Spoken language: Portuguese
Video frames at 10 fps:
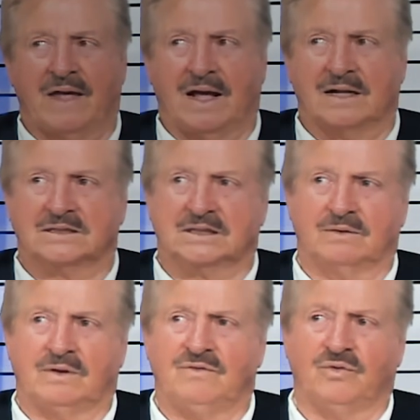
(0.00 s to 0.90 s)
elas
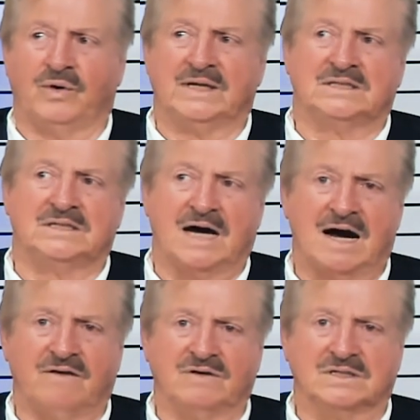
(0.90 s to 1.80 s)
são
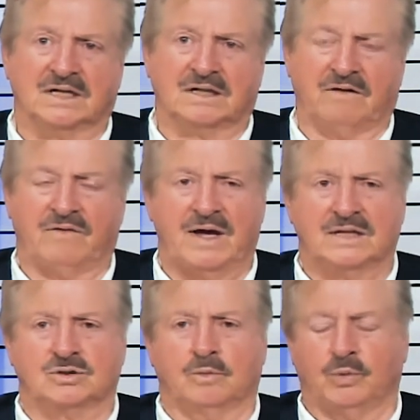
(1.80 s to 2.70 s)
influenciáveis
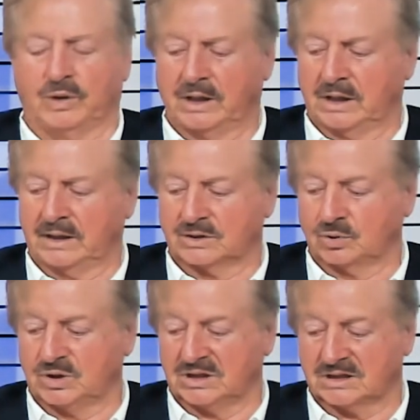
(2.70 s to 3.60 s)
através do poder da
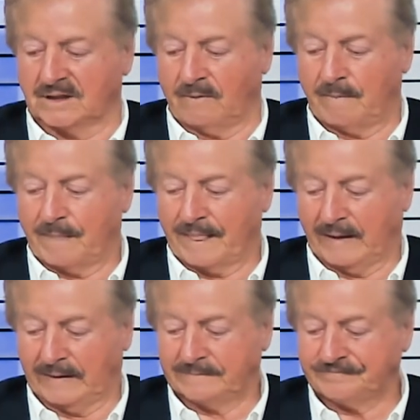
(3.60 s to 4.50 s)
sugestão.
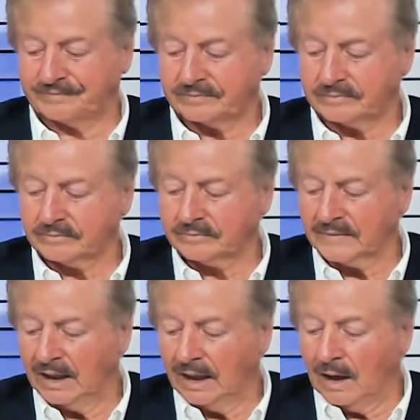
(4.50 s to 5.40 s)
Né?
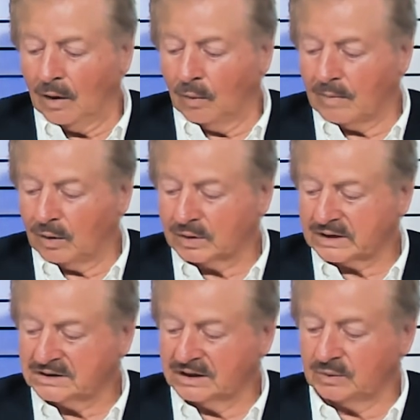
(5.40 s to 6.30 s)
Uma
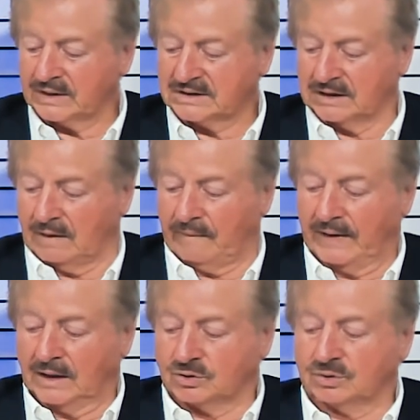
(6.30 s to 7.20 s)
outra situação,
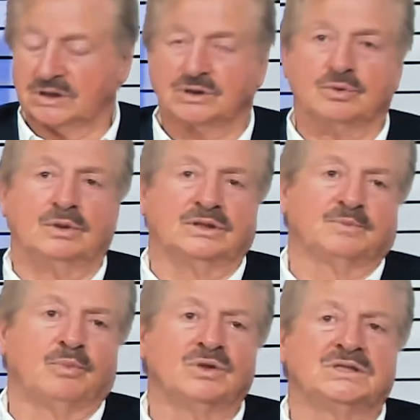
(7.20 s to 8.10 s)
sugestões
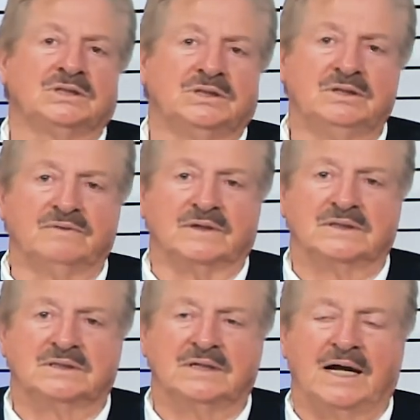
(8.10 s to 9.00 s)

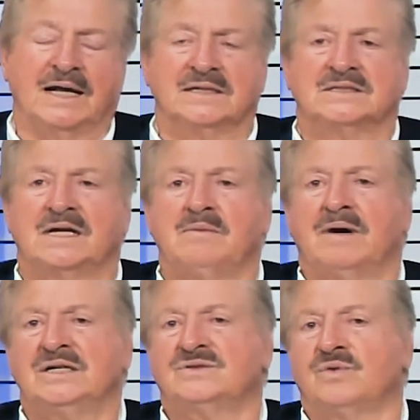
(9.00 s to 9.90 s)
positivas, elas têm
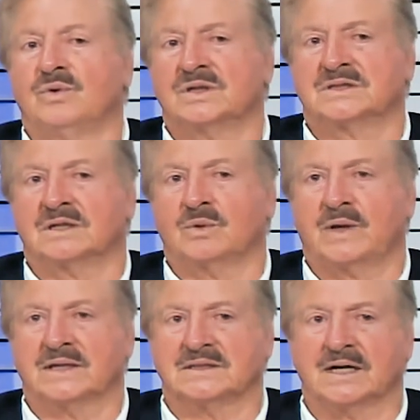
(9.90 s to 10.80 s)
mais força do
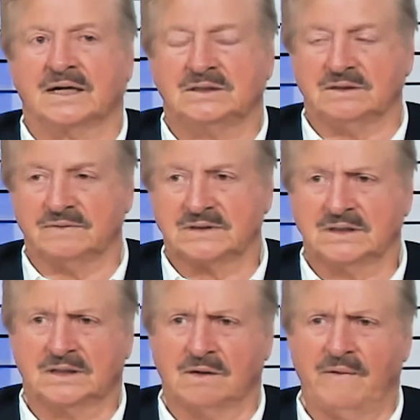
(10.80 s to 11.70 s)
que as negativas.
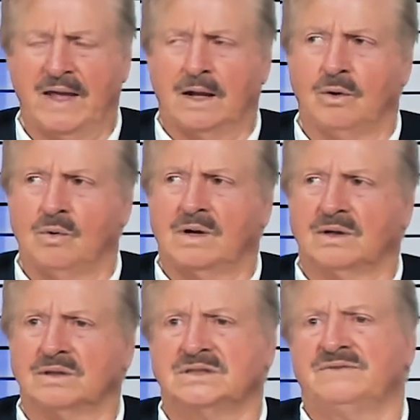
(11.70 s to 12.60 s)
Então, nunca
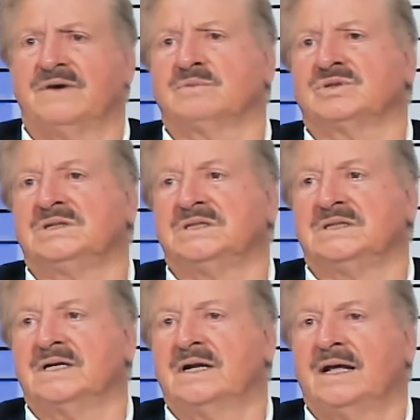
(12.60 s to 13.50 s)
nós devemos
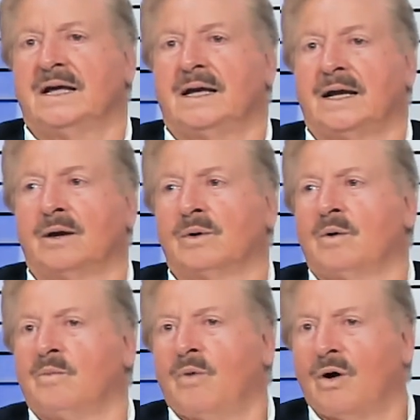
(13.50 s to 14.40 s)
dizer eu
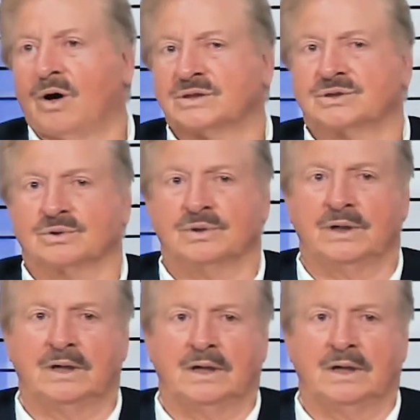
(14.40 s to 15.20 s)
não posso,